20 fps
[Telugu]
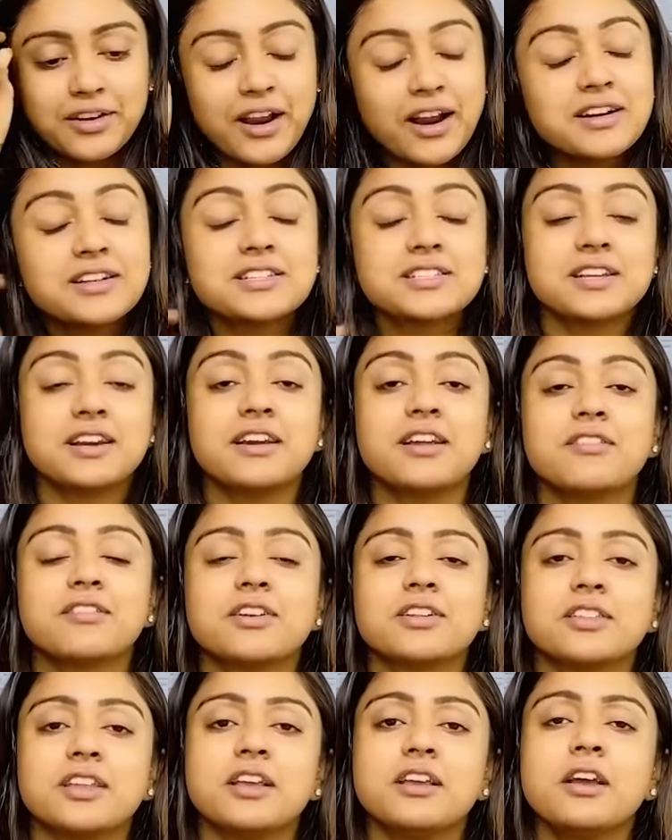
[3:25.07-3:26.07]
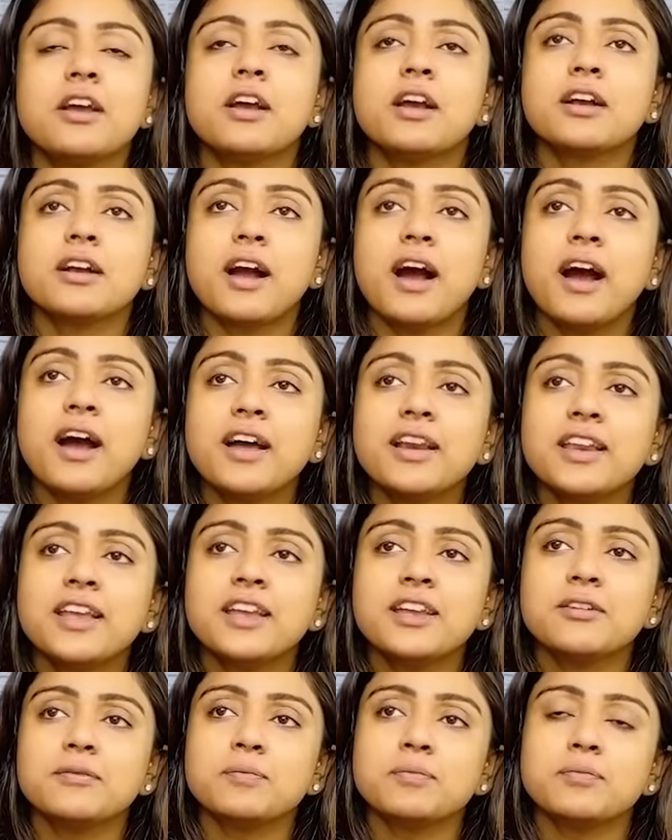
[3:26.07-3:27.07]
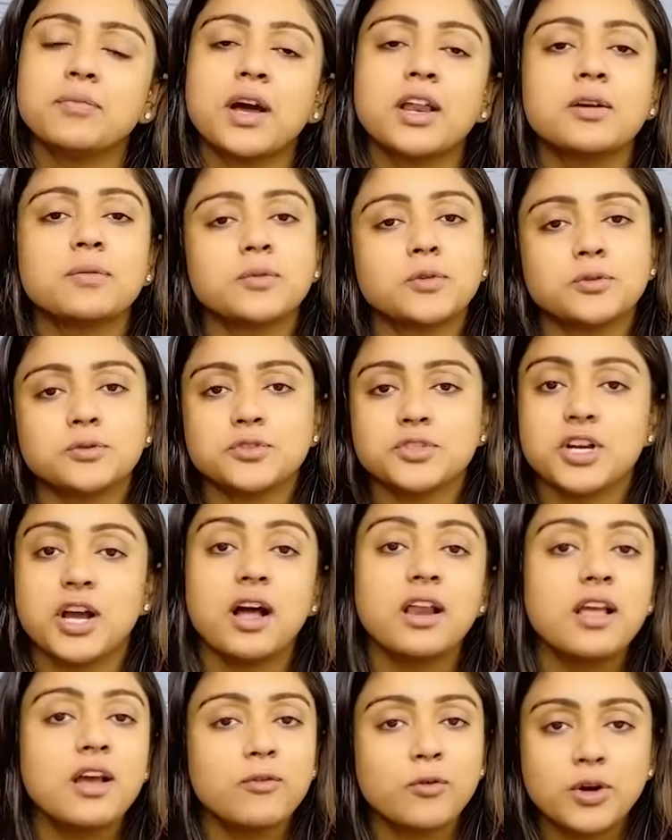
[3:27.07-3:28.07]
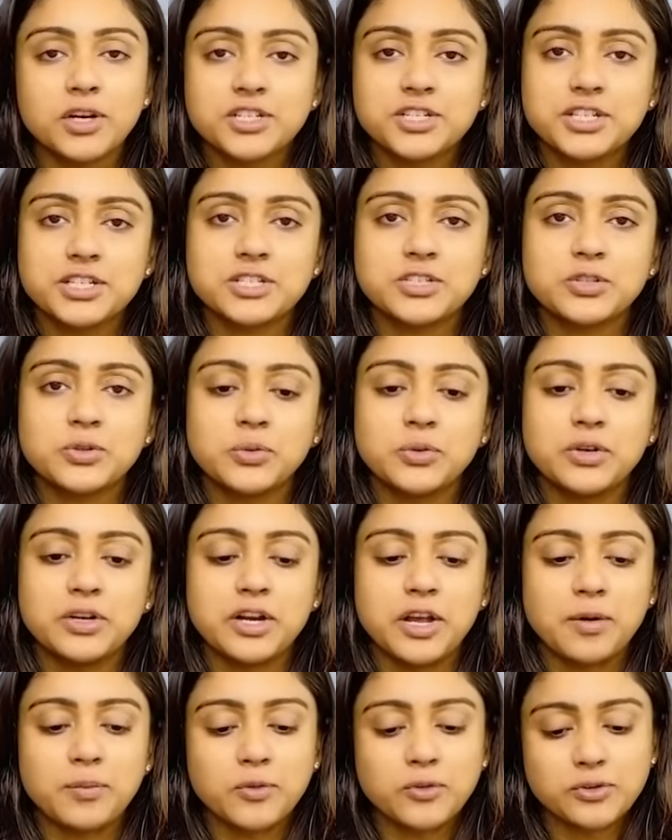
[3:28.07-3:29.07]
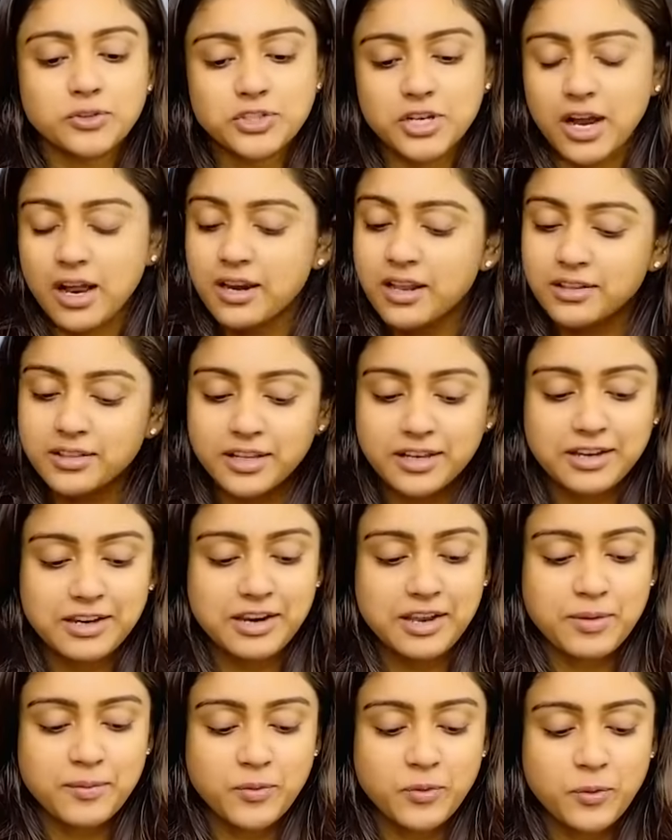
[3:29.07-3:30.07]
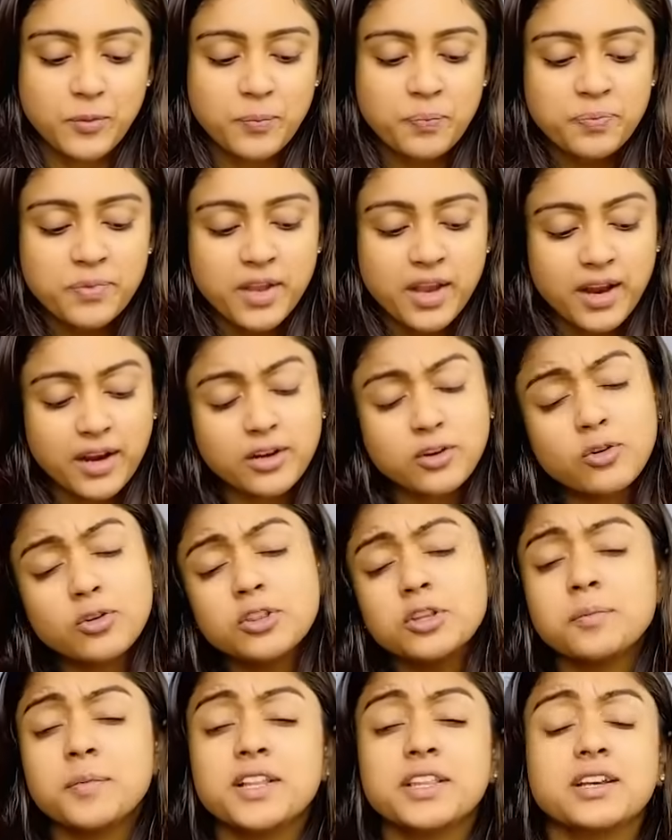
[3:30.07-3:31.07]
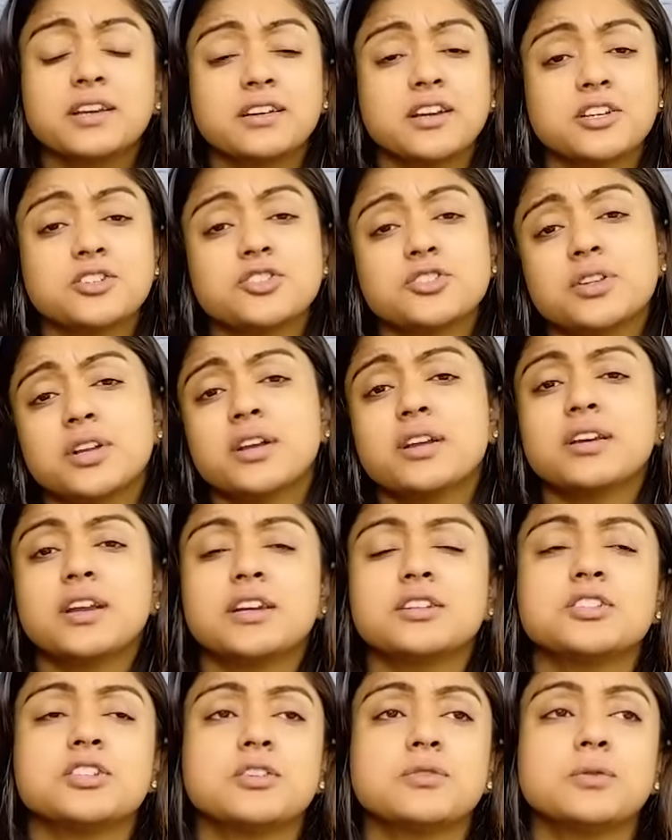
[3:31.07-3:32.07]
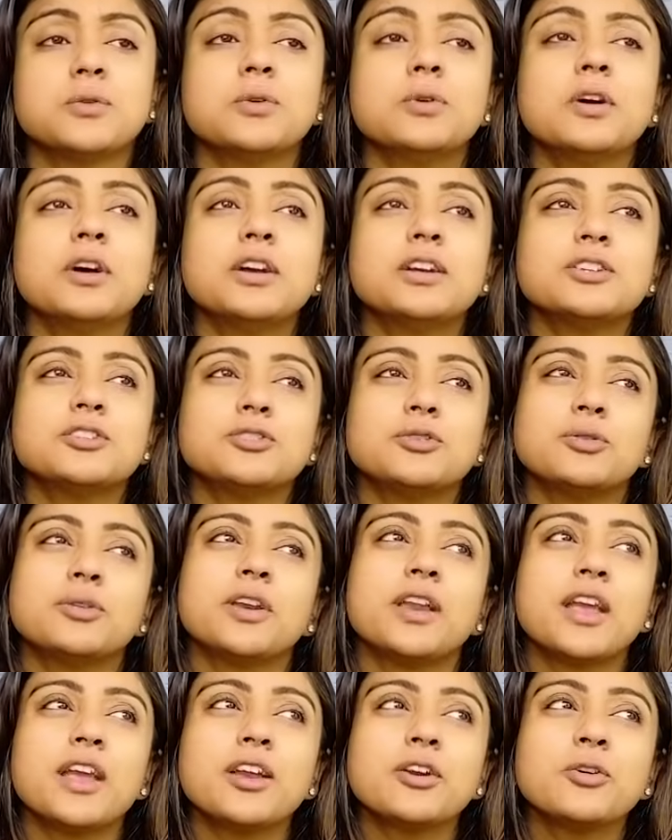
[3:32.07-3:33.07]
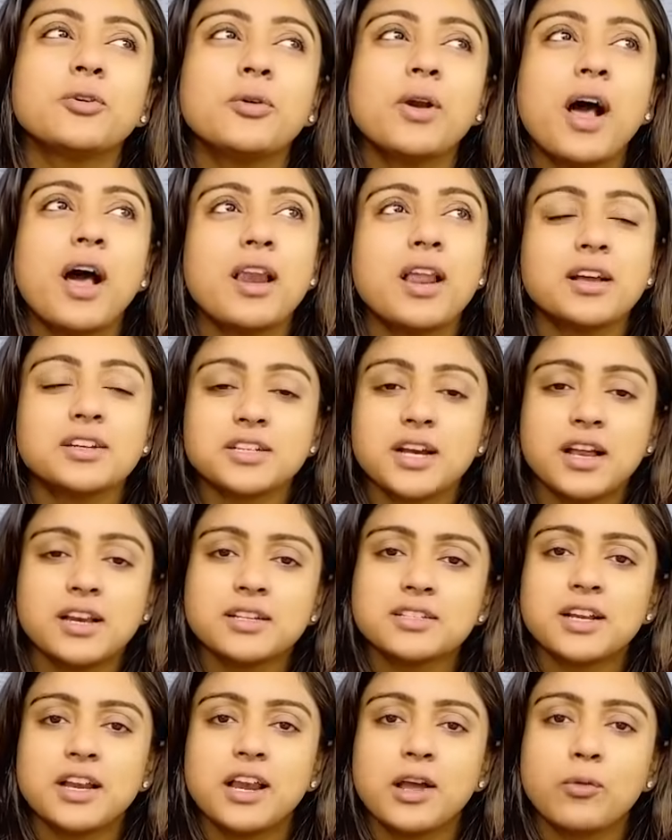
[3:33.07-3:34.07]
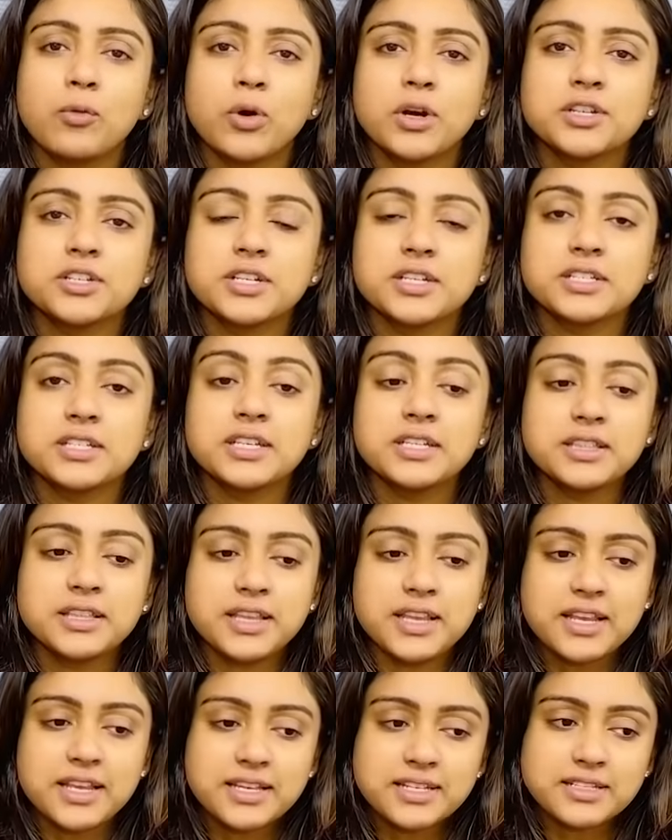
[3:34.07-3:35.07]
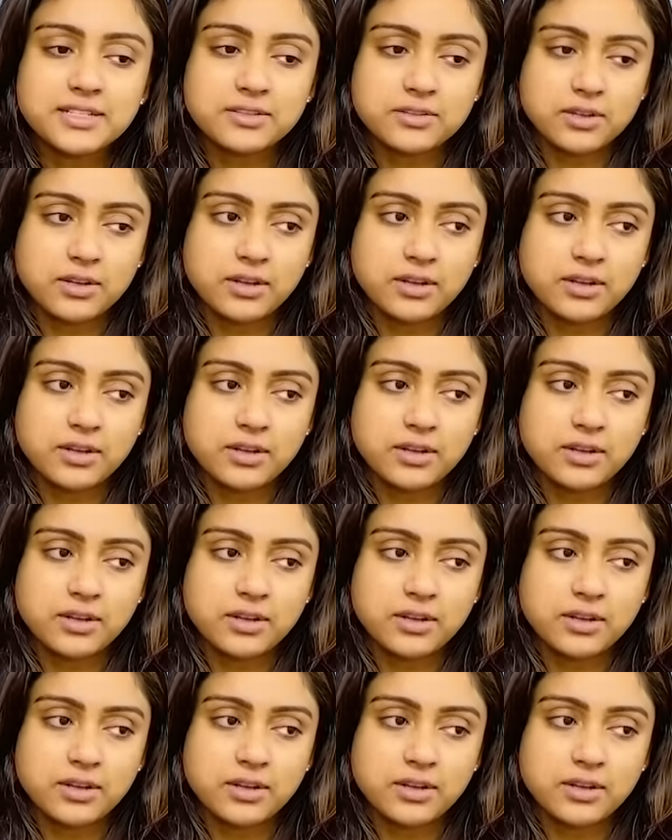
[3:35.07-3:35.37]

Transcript: నట్స్ అండ్ ఎవ్రీథింగ్ కానీ మనము చాలా అవాయిడ్ చేస్తూ ఉంటాము చాలా తినలేము అండ్ కొంతమందికి నచ్చుతాయి నచ్చవు సో నేను కూడా అలా చాలా చాలా అవాయిడ్ చేసి దీస్